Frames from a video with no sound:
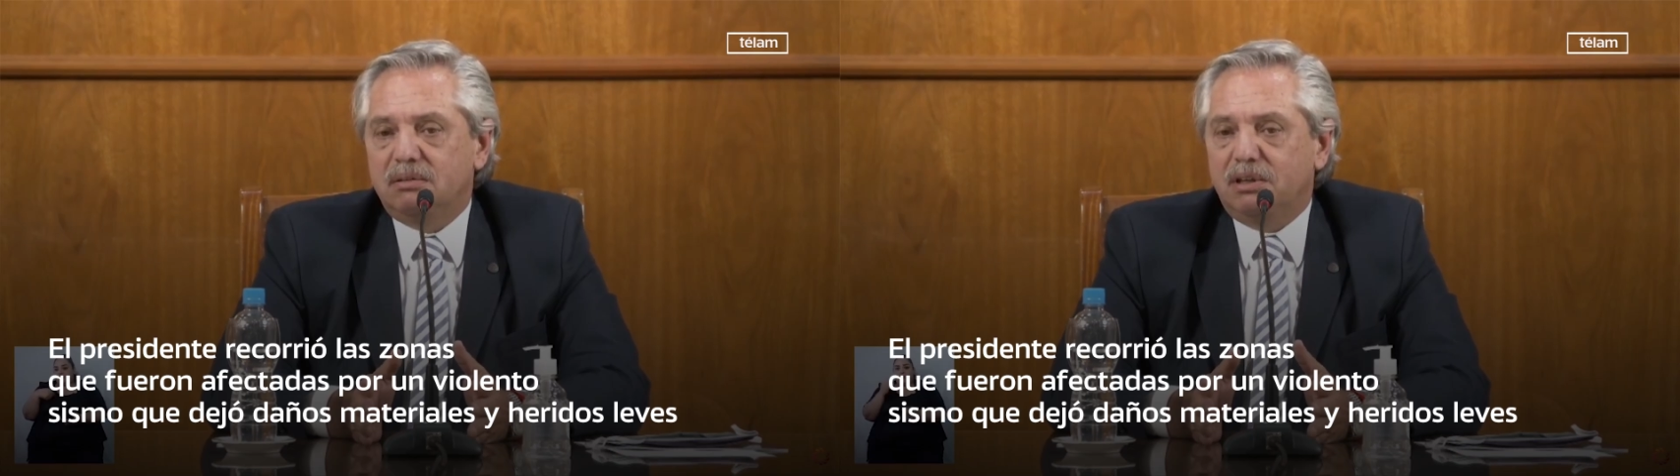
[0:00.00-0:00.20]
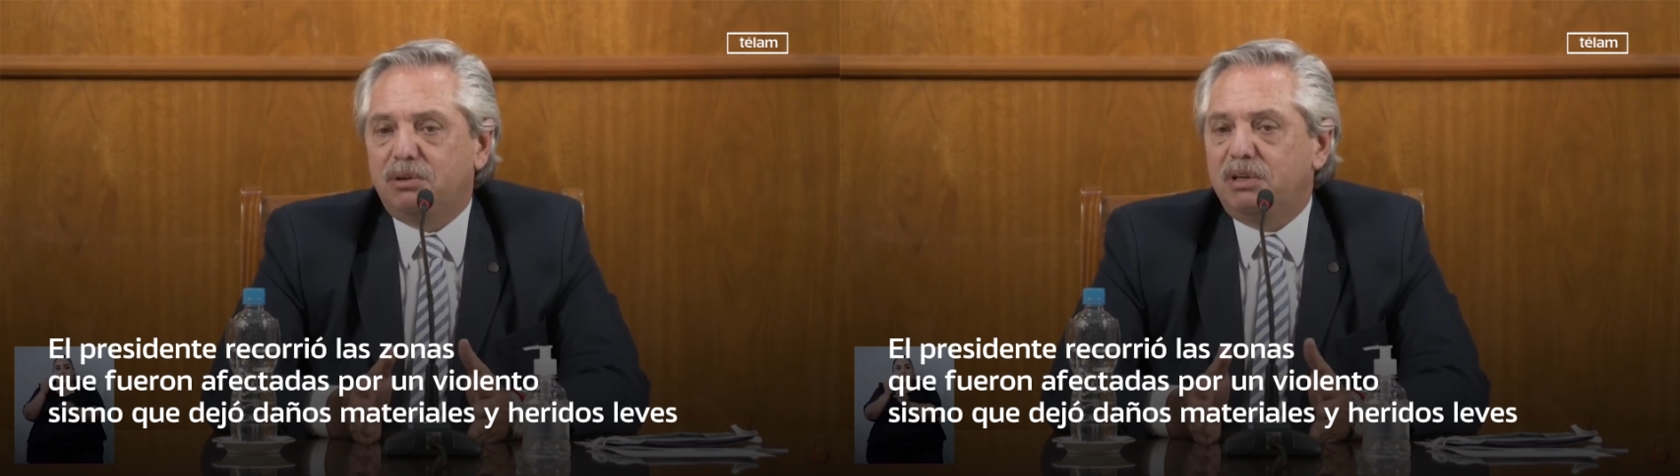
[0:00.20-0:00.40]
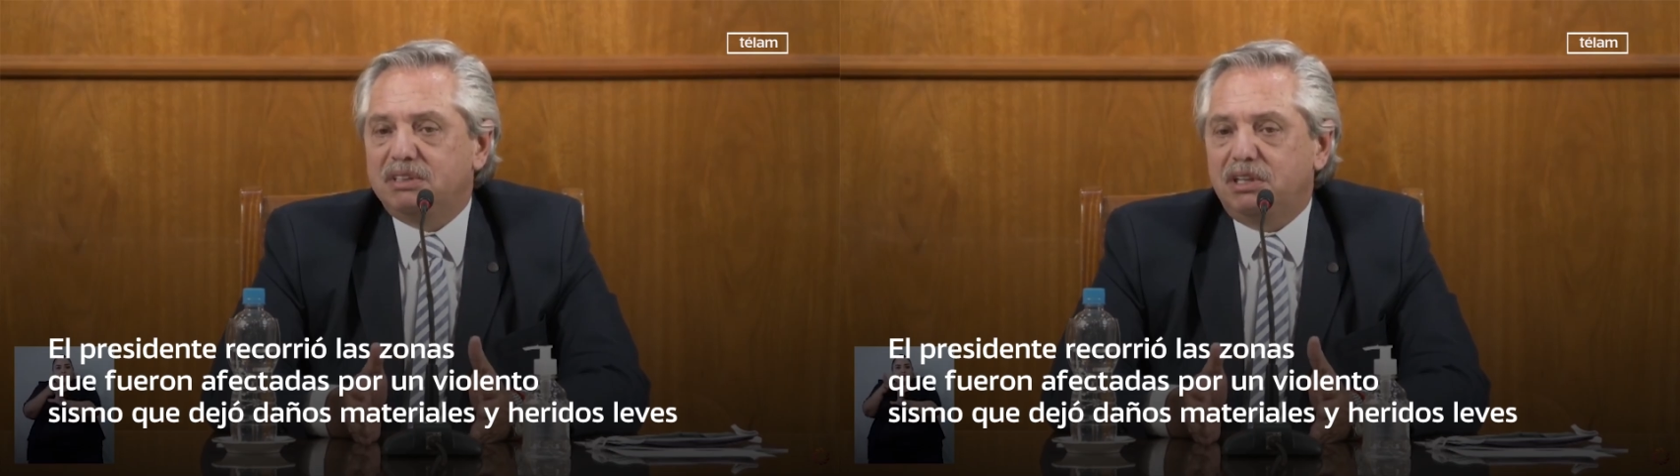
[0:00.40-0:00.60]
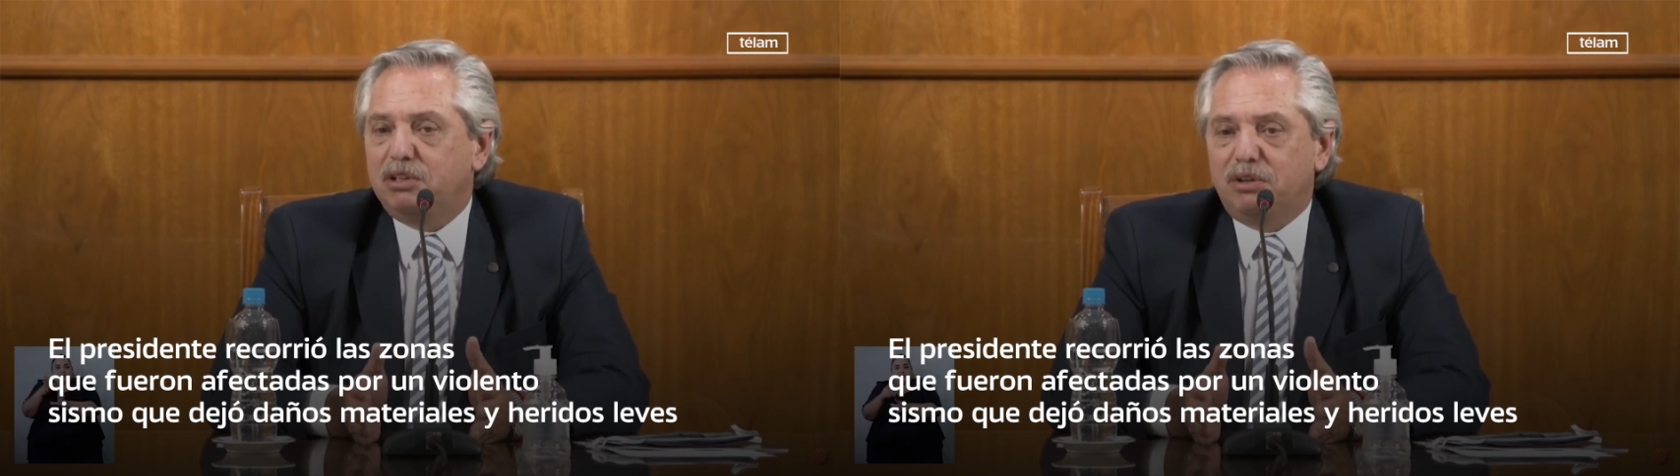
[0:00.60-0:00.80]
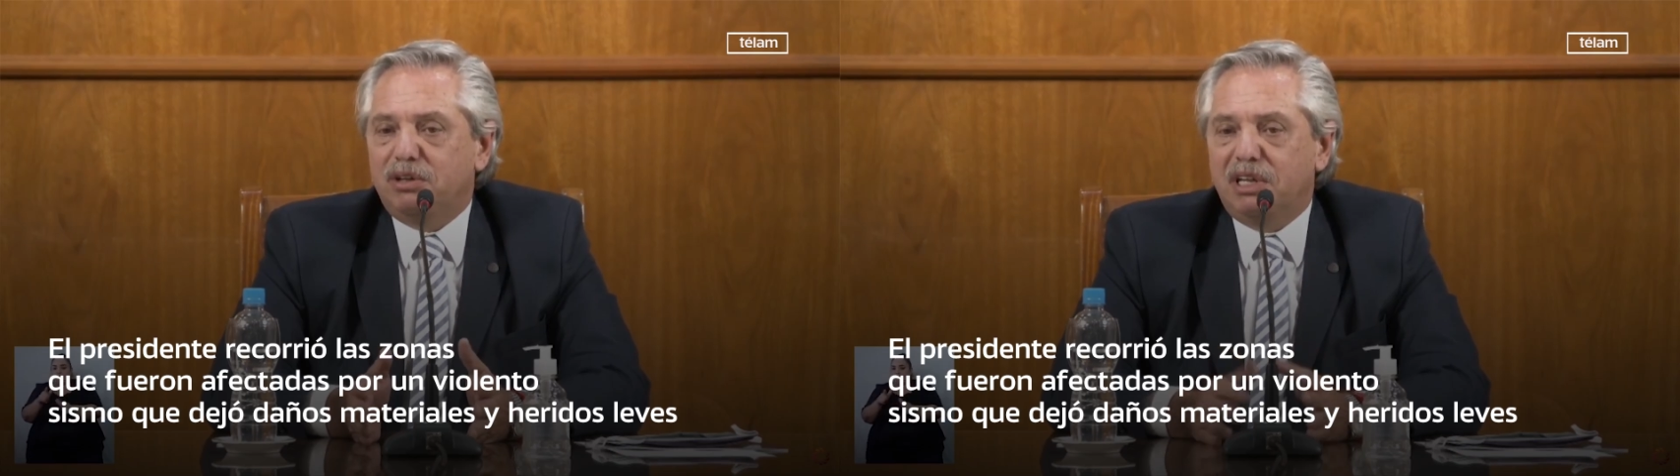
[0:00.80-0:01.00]
estoy
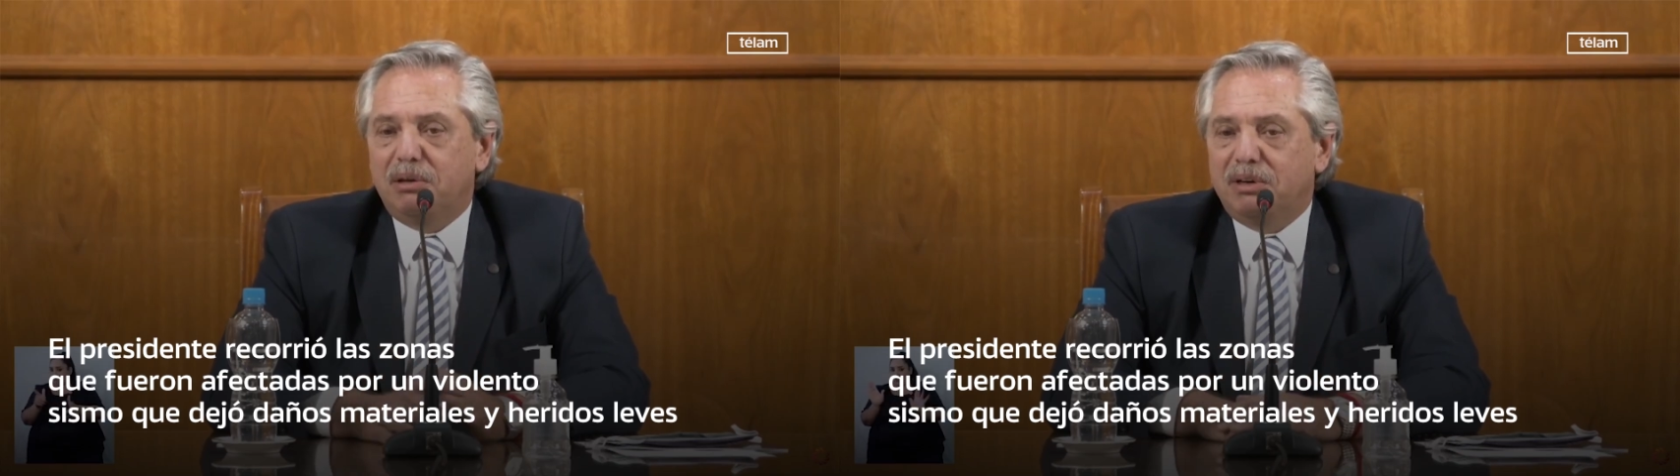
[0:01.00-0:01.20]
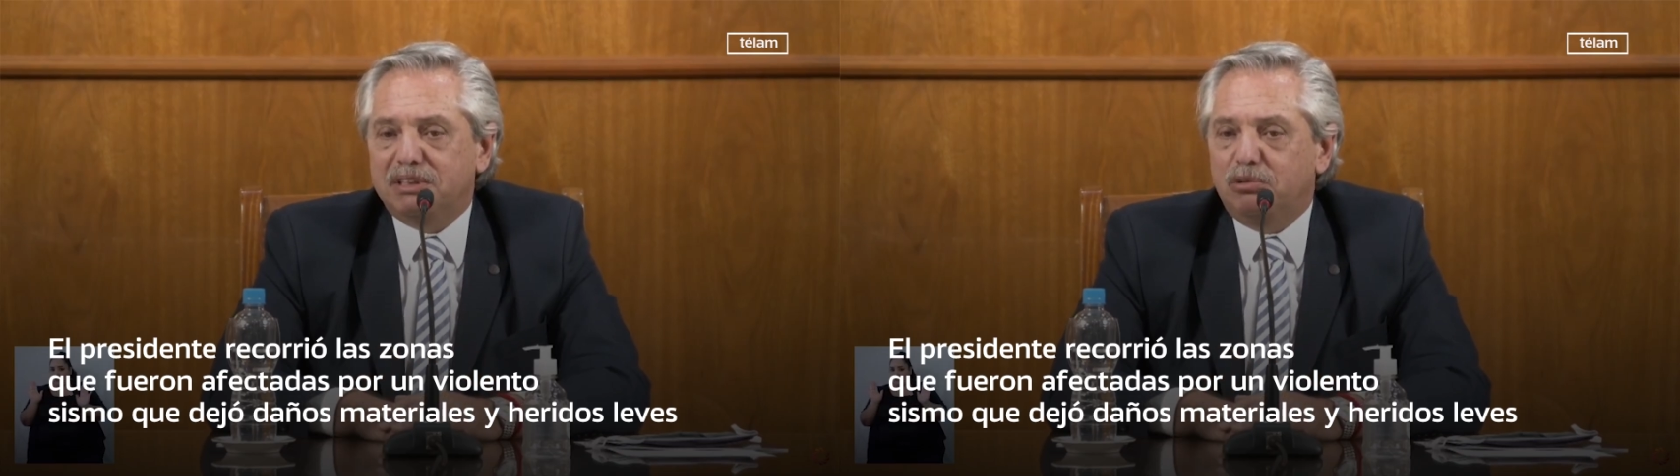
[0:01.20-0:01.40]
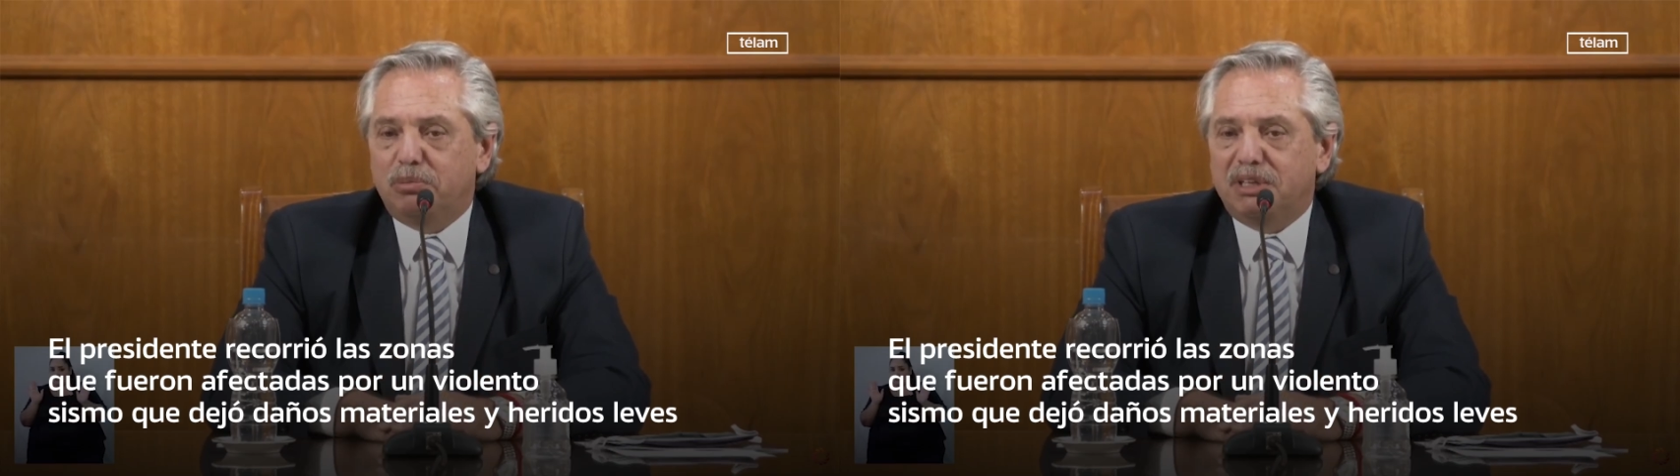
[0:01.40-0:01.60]
haciendo lo que debe hacer un